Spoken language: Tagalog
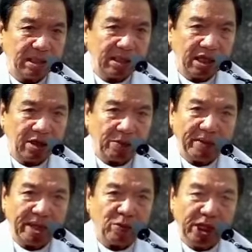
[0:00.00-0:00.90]
Dili pa
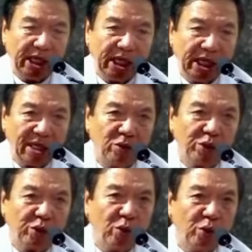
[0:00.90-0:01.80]
man mo dili,
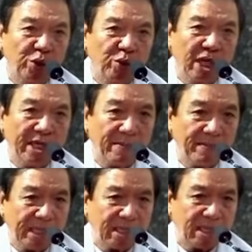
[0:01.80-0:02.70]
gustong-gusto gani ang
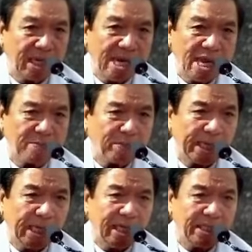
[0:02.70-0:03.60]
bata. Anak, pag
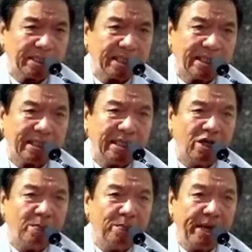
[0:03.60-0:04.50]
ilis na
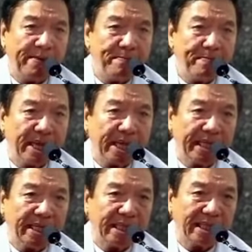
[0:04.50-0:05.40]
manimba
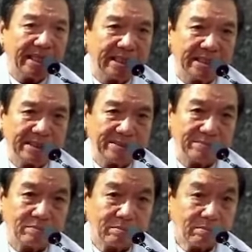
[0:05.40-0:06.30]
kita,
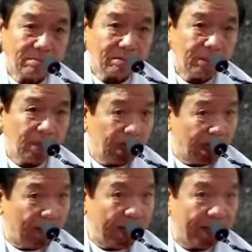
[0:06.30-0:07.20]

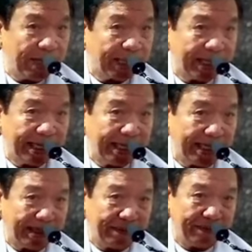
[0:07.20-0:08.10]
ganabay ang bata, anak.